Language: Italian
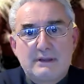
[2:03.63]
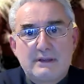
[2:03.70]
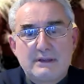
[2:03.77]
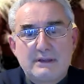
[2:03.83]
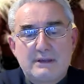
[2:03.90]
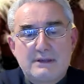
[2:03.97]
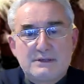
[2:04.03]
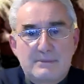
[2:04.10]

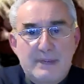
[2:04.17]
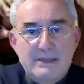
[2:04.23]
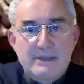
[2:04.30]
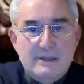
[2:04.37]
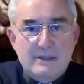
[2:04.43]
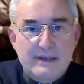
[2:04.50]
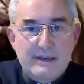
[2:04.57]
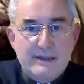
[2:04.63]

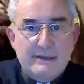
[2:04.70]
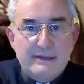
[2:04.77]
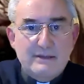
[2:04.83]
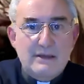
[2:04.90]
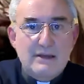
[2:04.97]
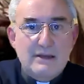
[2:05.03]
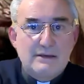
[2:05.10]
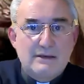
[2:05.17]
Elisabetta è
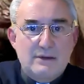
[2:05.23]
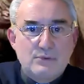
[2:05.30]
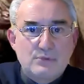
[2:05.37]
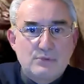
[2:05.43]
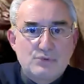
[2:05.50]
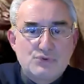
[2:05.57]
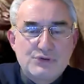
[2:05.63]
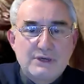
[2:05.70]
la
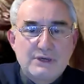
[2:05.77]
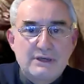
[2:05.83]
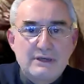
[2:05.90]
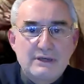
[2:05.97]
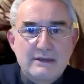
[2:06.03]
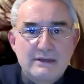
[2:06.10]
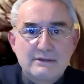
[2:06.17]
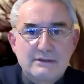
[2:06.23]

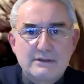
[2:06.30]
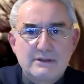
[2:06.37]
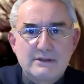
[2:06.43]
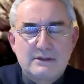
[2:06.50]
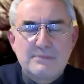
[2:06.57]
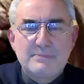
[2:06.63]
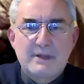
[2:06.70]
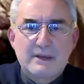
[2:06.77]
cugina
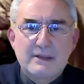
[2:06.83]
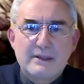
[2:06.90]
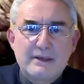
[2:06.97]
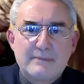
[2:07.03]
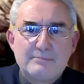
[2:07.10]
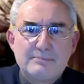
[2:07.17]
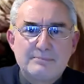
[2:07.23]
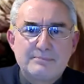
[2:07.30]
di
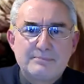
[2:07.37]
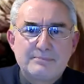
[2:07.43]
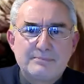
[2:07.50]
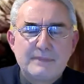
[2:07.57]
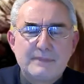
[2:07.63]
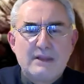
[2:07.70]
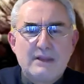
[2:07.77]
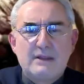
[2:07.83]
Maria.
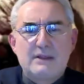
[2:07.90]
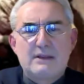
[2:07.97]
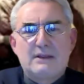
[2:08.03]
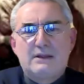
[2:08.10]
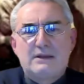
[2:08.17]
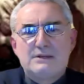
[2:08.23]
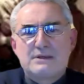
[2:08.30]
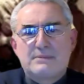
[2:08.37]

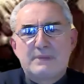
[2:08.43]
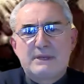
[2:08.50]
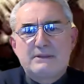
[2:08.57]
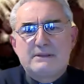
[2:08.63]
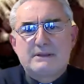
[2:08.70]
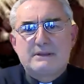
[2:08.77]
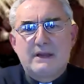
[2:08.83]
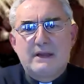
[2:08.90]

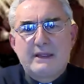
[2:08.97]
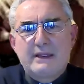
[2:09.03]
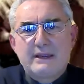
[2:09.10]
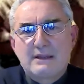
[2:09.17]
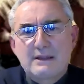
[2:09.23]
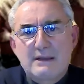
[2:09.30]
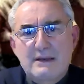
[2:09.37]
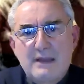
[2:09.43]
Elisabetta
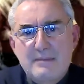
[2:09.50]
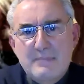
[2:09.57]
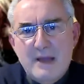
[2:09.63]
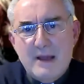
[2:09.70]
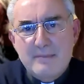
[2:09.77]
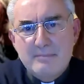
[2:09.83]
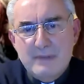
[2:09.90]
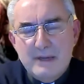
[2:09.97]
è la
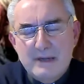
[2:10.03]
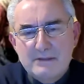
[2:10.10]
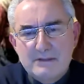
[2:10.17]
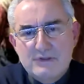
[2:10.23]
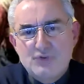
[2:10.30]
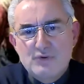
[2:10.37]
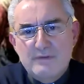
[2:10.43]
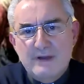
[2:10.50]
mamma
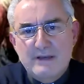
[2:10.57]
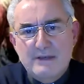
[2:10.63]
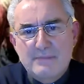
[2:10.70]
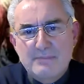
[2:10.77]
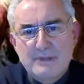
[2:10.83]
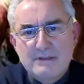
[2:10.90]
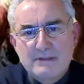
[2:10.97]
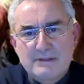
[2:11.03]
di Giovanni
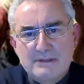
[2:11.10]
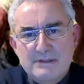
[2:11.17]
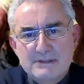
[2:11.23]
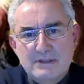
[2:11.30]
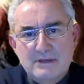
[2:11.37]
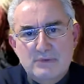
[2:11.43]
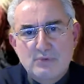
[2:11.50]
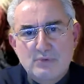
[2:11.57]

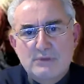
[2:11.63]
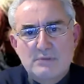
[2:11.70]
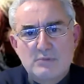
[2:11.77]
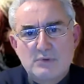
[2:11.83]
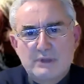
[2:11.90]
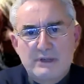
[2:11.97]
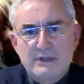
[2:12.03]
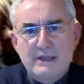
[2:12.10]
Battista,
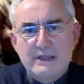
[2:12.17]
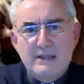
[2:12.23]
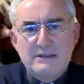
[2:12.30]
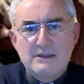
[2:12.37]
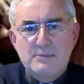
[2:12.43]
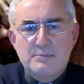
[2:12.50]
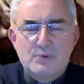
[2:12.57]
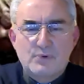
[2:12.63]
l'ultimo dei
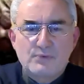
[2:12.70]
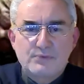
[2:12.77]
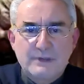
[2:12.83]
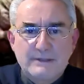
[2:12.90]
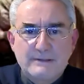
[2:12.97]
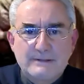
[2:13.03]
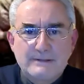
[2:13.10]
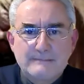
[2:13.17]
grandi
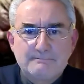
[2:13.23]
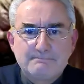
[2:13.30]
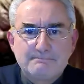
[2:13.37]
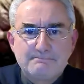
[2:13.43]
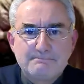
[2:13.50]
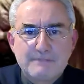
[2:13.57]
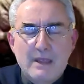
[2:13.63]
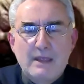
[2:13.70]
profeti.
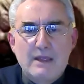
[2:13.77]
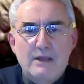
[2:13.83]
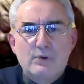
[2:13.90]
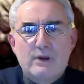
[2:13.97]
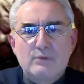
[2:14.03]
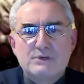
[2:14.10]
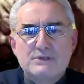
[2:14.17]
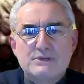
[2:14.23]
E
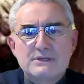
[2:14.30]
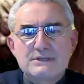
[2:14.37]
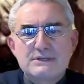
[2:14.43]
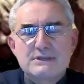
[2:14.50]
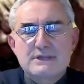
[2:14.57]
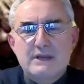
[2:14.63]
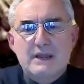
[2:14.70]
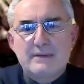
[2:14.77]
allora questa
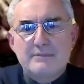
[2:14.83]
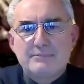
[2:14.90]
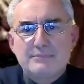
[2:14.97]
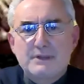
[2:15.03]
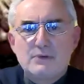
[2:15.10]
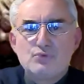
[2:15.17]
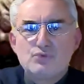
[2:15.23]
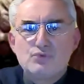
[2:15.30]
sera,
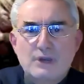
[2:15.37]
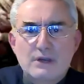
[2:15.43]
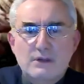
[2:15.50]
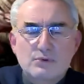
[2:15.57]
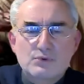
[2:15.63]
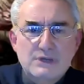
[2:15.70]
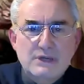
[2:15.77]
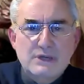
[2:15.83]
in un
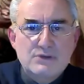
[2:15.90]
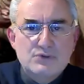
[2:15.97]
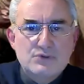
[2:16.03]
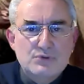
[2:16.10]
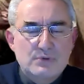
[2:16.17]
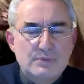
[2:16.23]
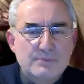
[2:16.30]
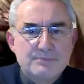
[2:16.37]
certo
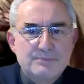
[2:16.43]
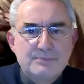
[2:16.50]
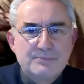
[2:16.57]
senso,